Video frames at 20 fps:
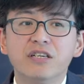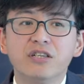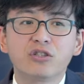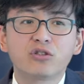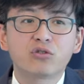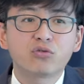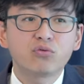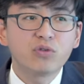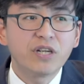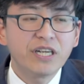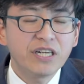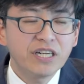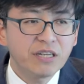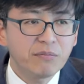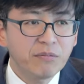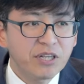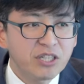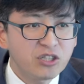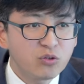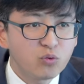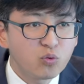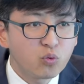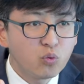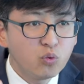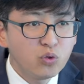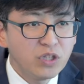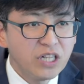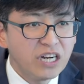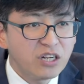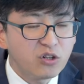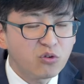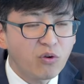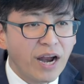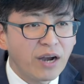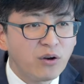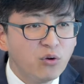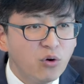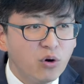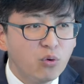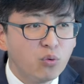属林里面是无能、
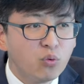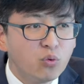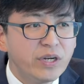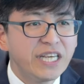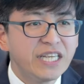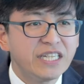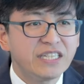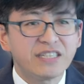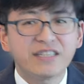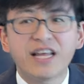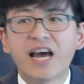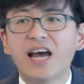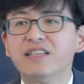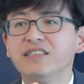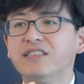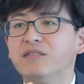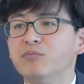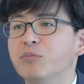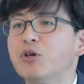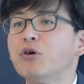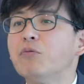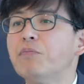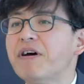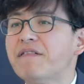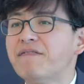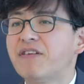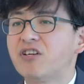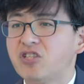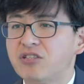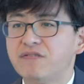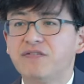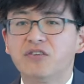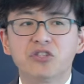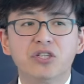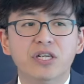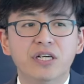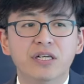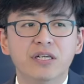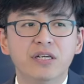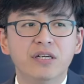软弱无力的瘫子，没有办法侍奉
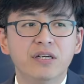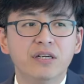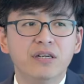神。